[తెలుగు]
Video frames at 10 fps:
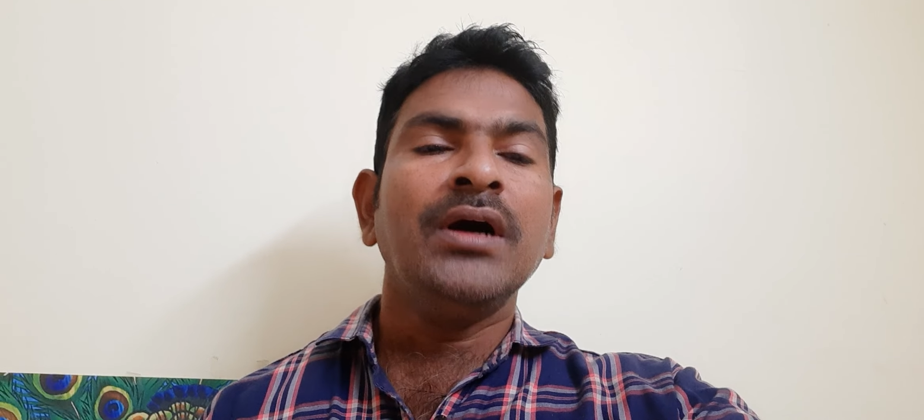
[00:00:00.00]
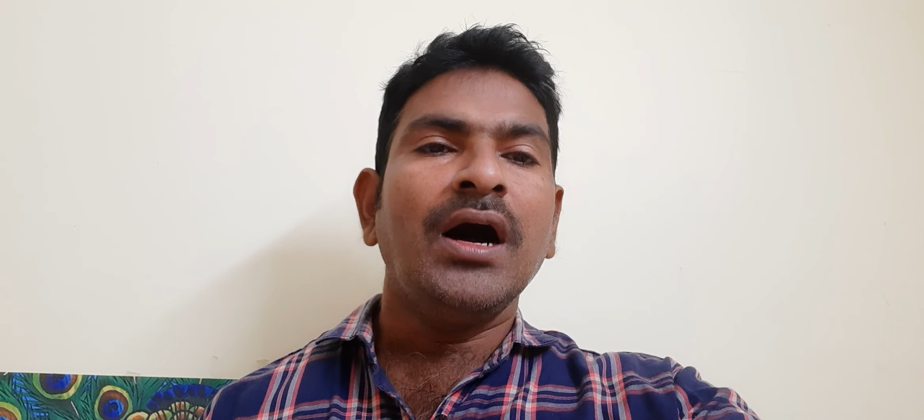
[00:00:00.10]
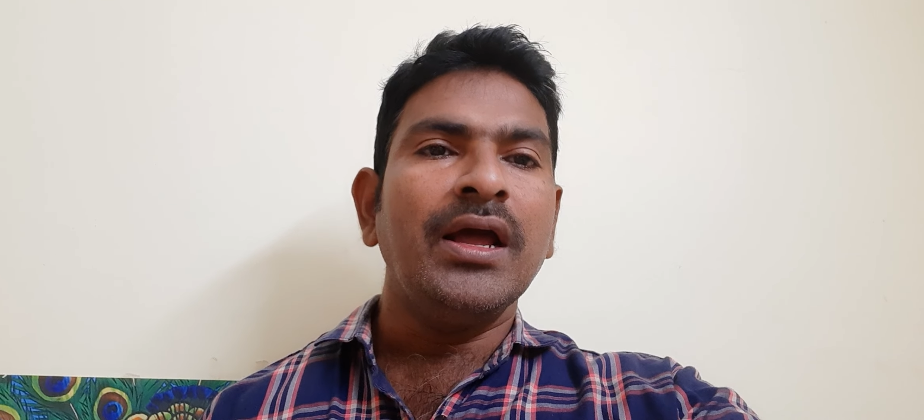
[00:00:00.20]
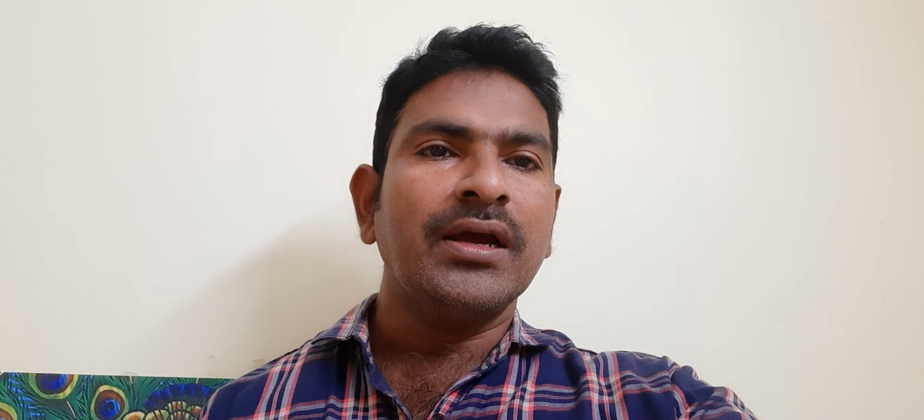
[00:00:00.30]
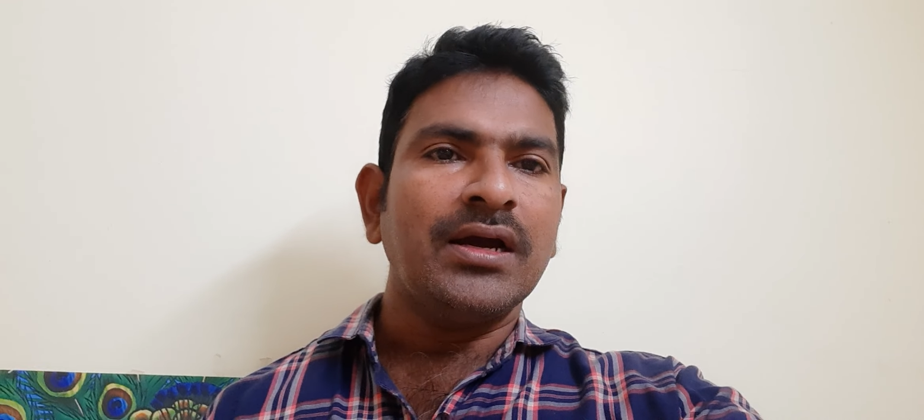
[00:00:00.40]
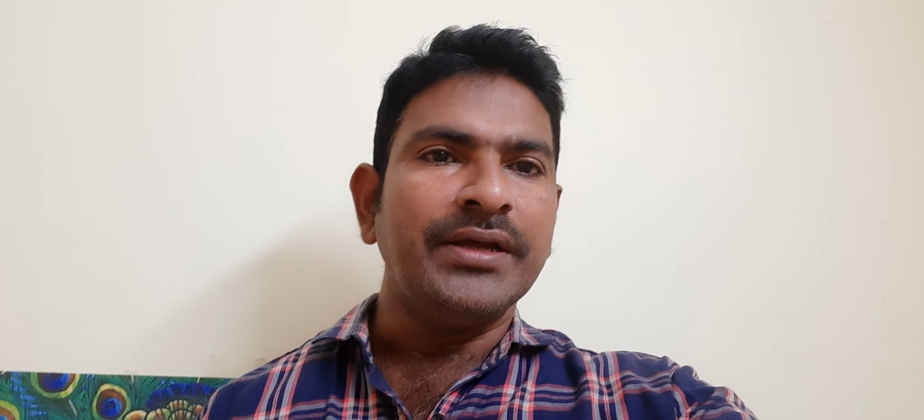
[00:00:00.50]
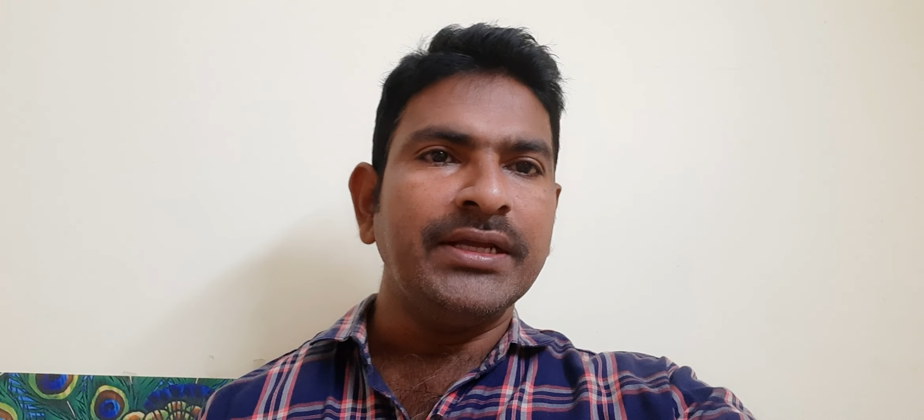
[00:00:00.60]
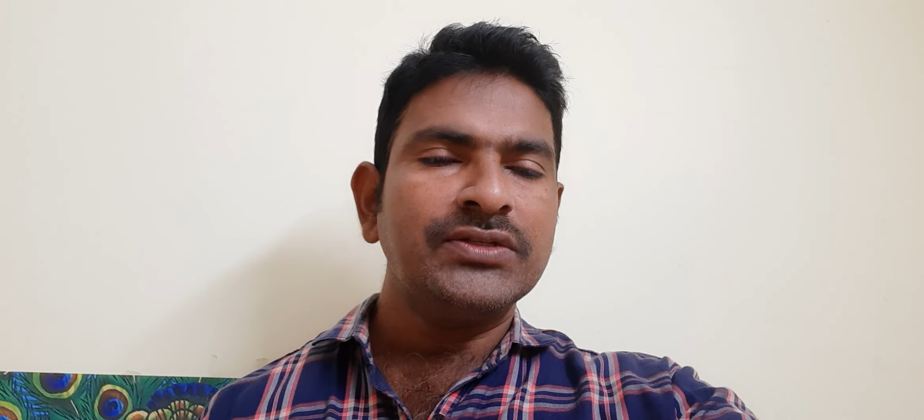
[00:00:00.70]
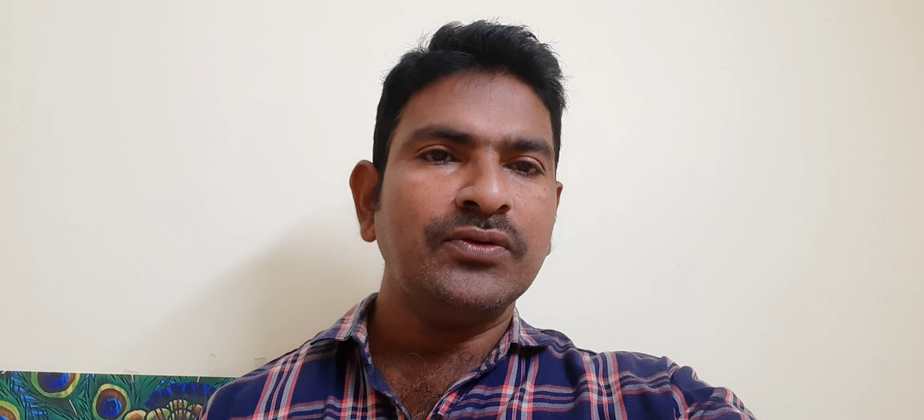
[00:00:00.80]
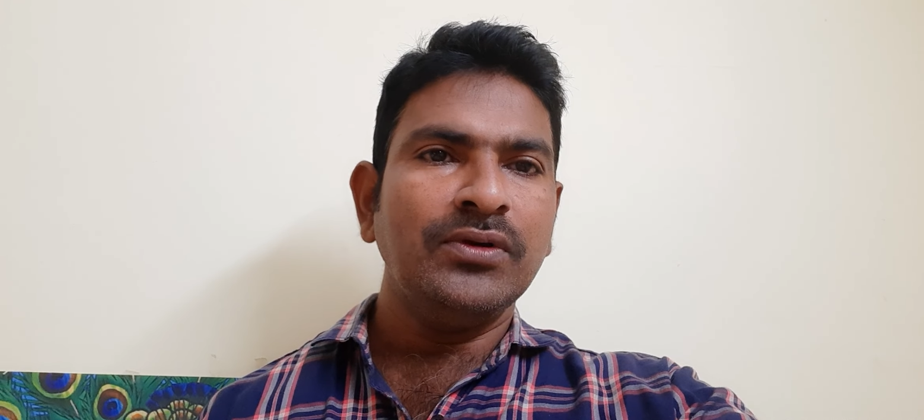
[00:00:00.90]
ఆ యొక్క
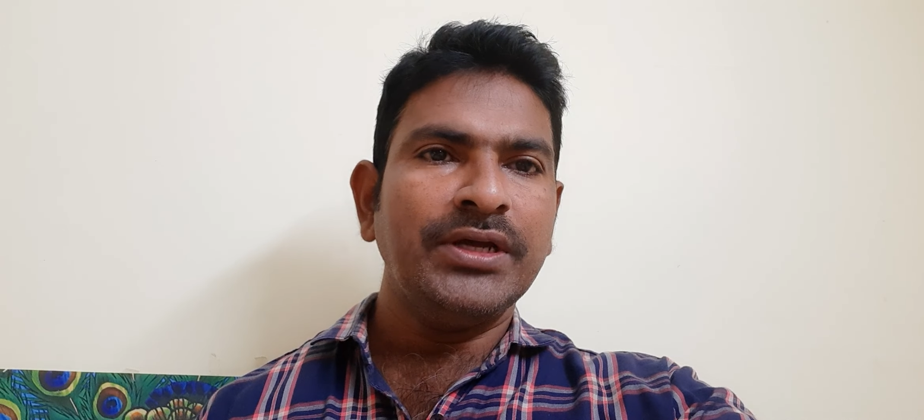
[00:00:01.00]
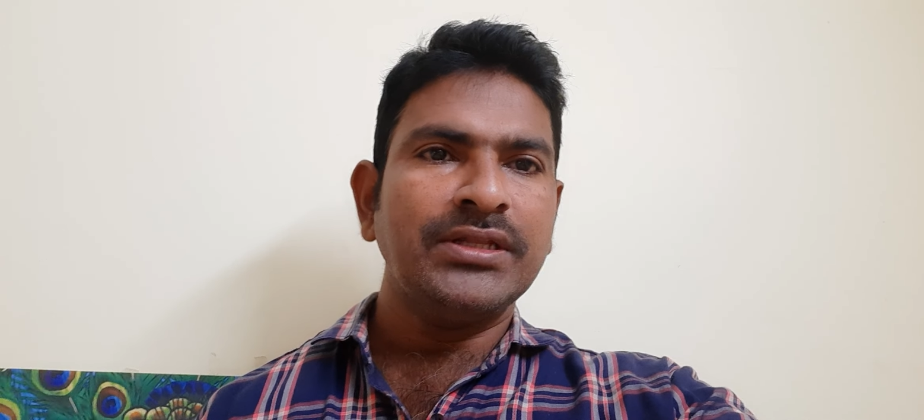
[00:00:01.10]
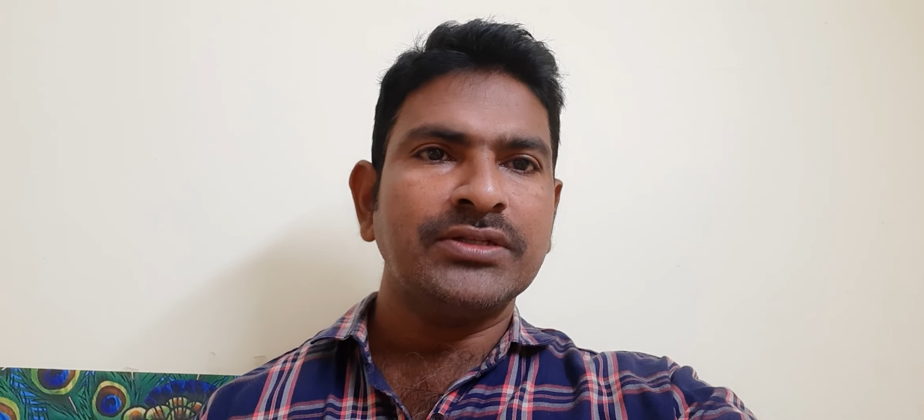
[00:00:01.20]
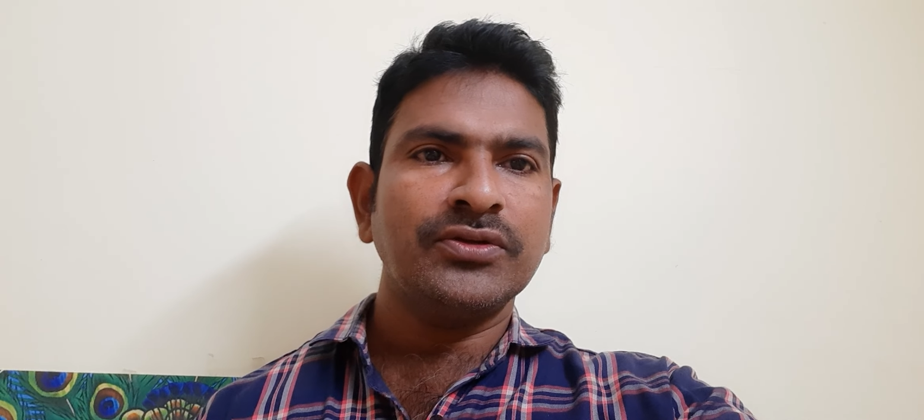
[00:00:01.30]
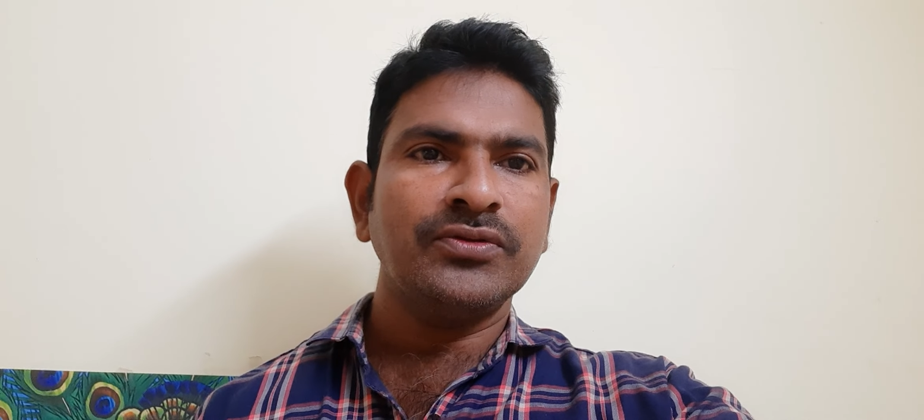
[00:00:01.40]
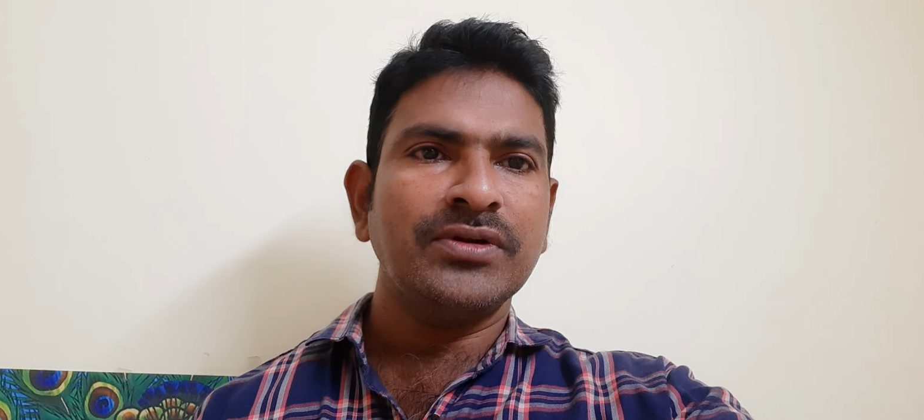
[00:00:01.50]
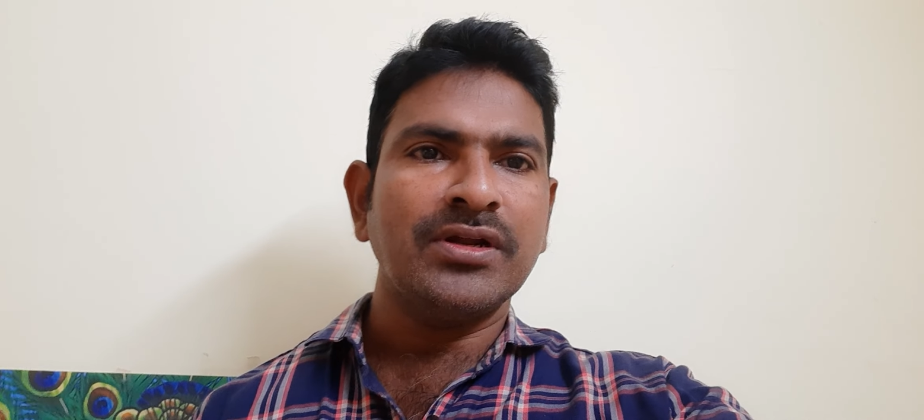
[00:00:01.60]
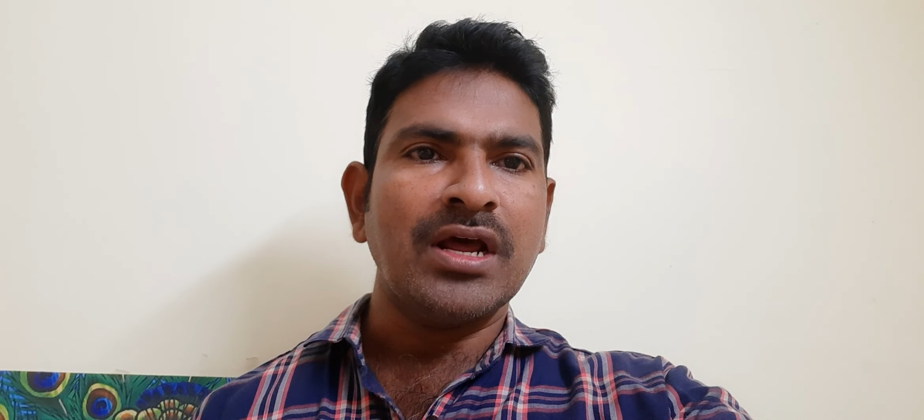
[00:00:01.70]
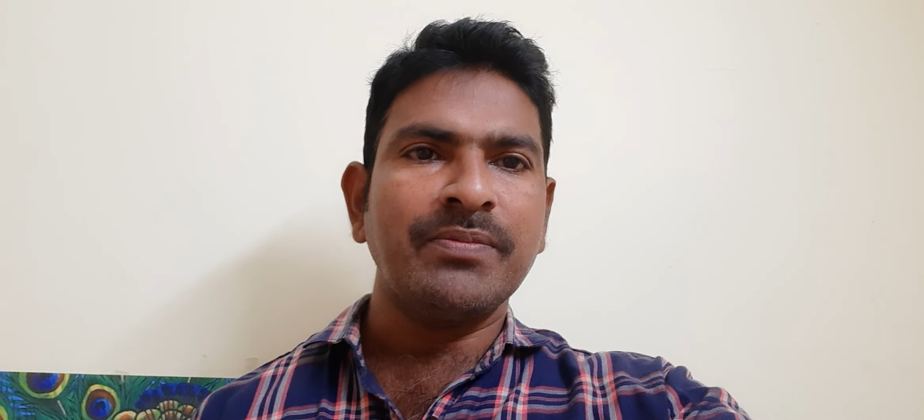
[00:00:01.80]
ఏ స్కూల్లో అయితే చదువుతున్నారు